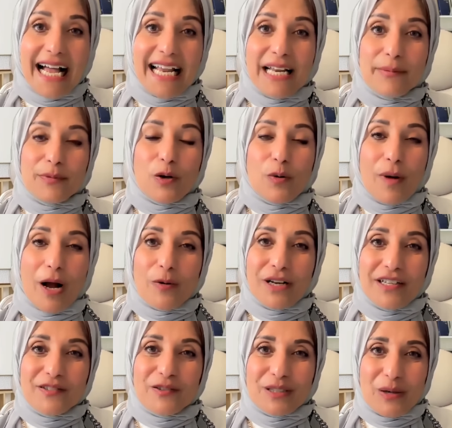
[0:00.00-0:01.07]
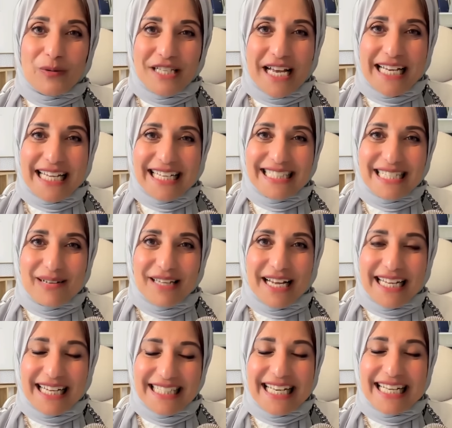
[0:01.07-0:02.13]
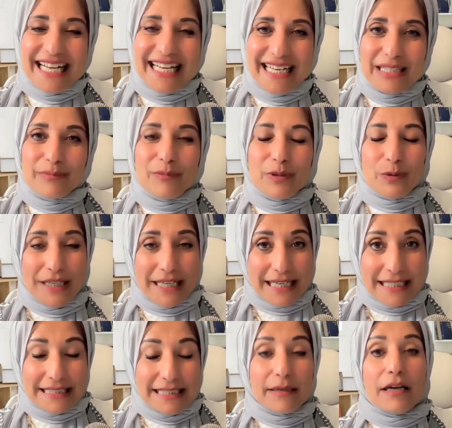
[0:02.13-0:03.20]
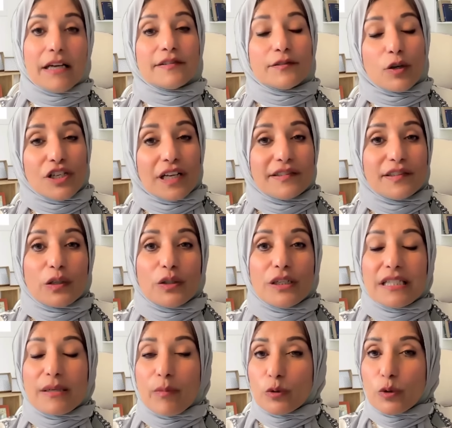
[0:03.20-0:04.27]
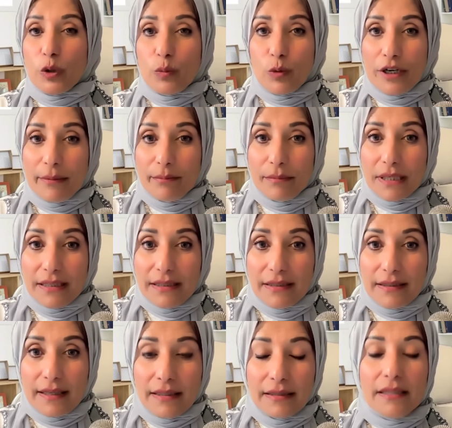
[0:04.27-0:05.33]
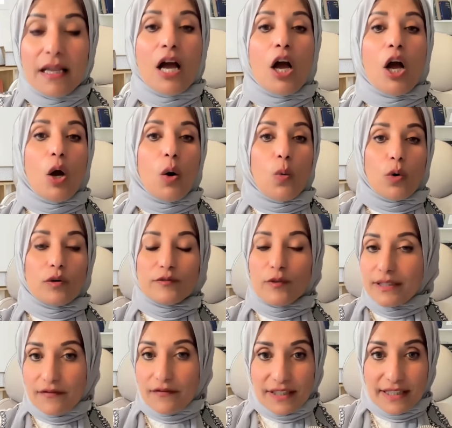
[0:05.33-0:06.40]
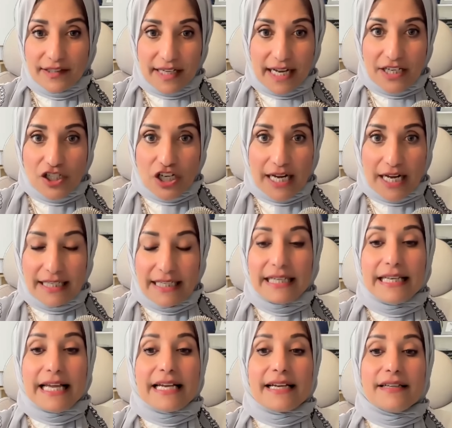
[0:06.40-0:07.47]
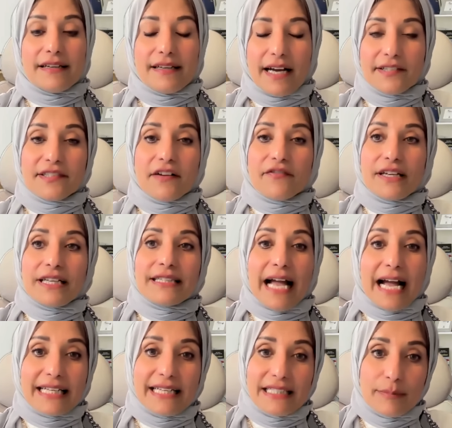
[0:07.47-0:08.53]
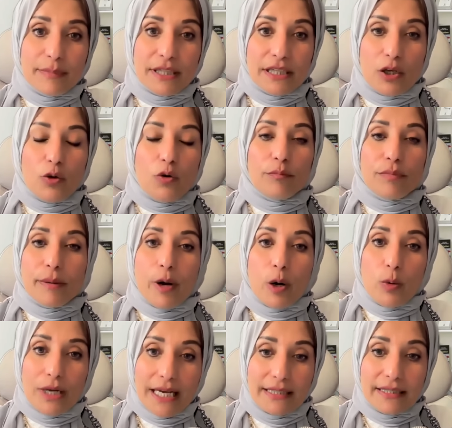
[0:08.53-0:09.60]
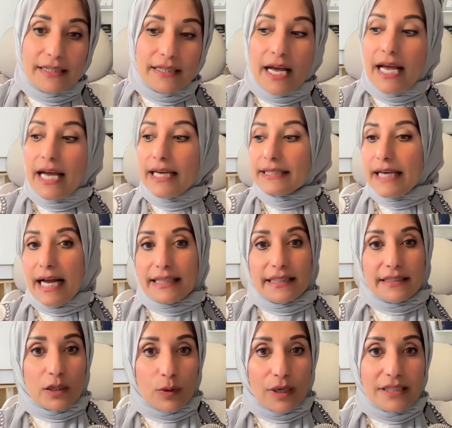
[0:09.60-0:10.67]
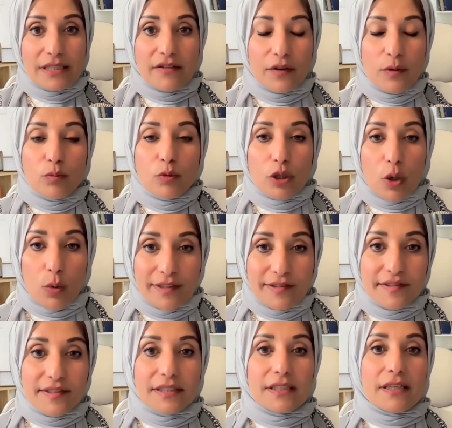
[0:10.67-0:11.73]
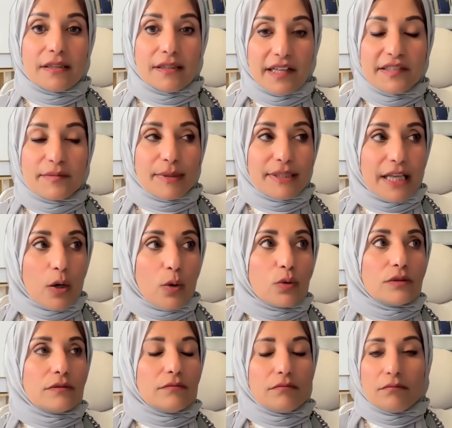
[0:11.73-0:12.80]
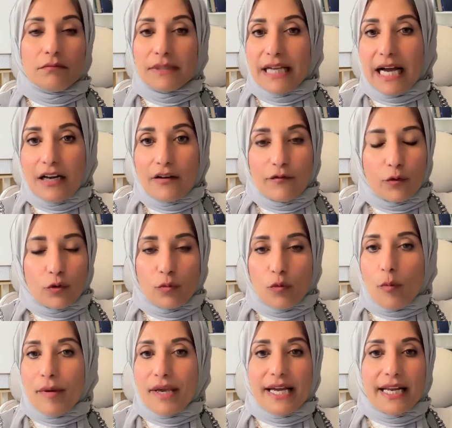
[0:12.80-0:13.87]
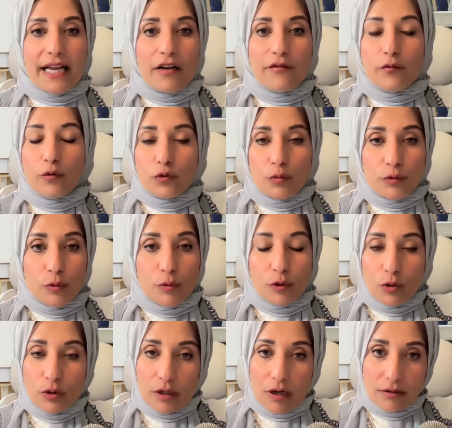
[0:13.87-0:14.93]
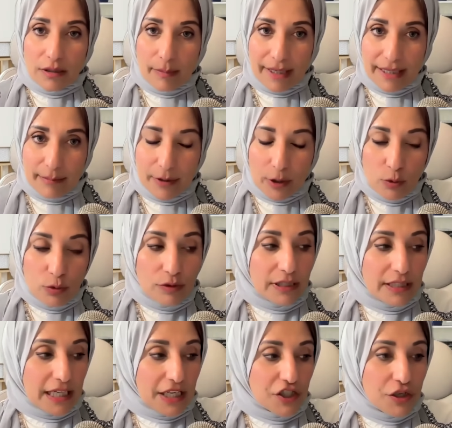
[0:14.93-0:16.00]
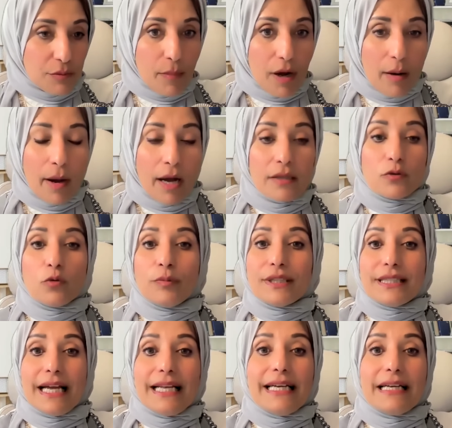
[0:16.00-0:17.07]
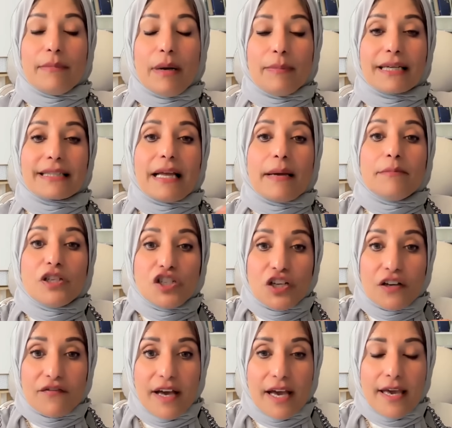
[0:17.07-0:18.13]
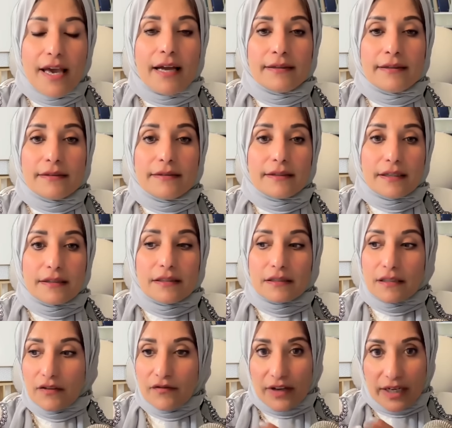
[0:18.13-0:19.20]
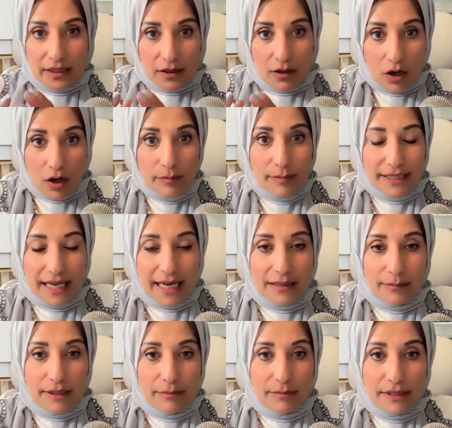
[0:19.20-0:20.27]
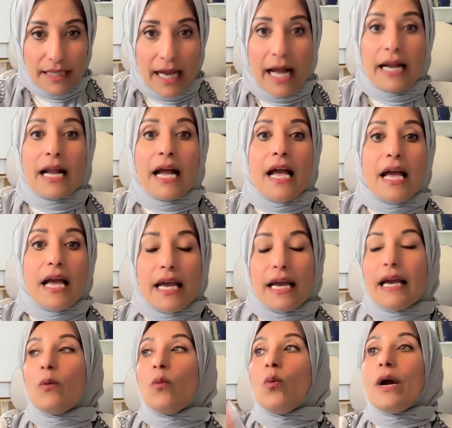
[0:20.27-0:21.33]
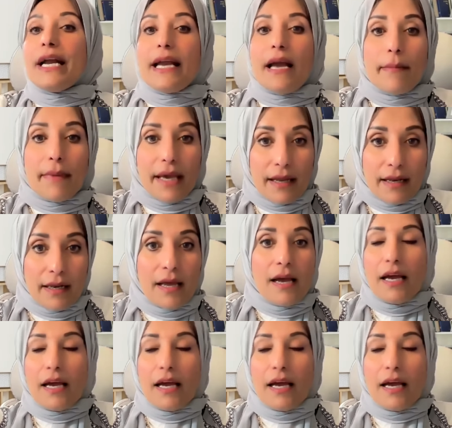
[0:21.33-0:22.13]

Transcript: اهلا بيكم معاكم رانيا سلطان ودي حلقه جديده من حلقات حكايات من الولايات السوشيال سيكيورتي موضوع مهم جدا وخصوصا ان في ناس عايشه عليه لكن للاسف الدخل اللي بيجي لهم بيبقى قليل يعني دلوقتي في المتوسط الناس بتاخد من 1400 ل 1800 دولار طبعا لما يكونوا اتنين عايشين مع بعض وبالتالي المبلغ ده مش كفايه ان انت تقدر تدفع الايجار بتاع البيت بتاعك وكمان